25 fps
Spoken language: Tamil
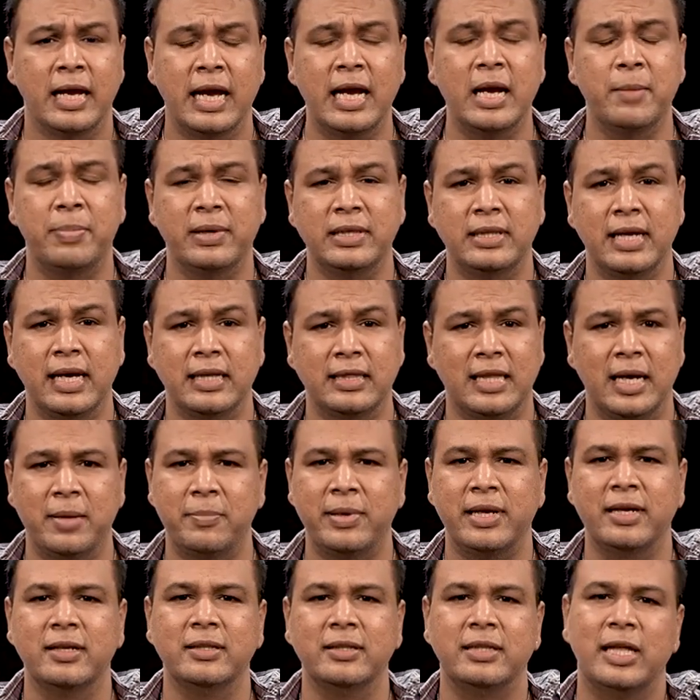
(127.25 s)
என்னை பற்றி எத்தனை
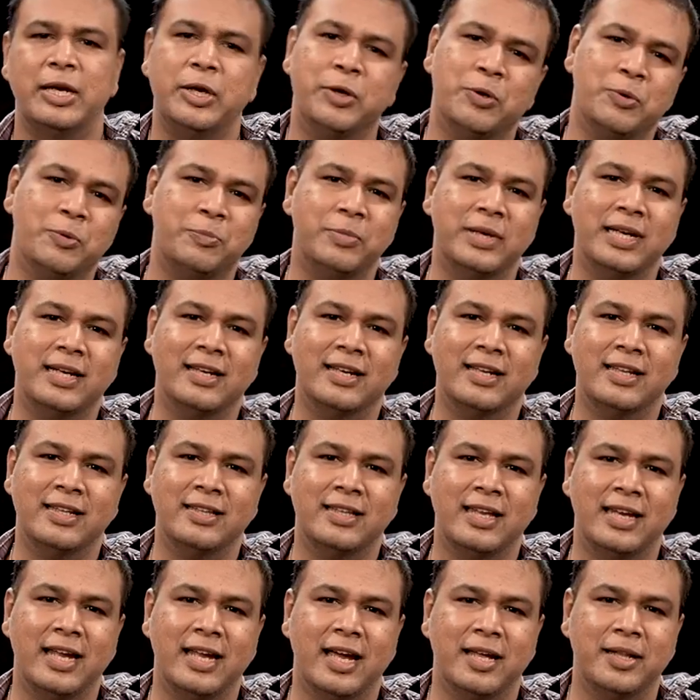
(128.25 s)
பேருக்கு தெரியும்
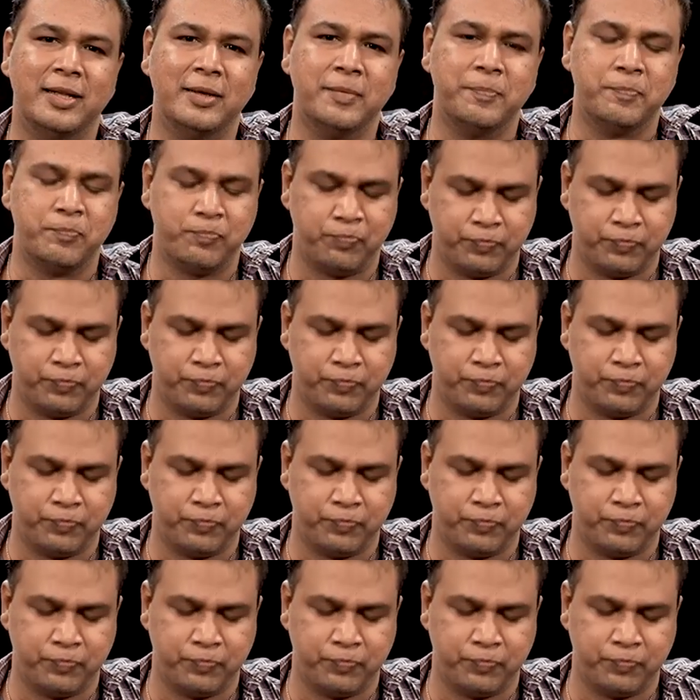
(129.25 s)
அப்படின்றது தெரியாது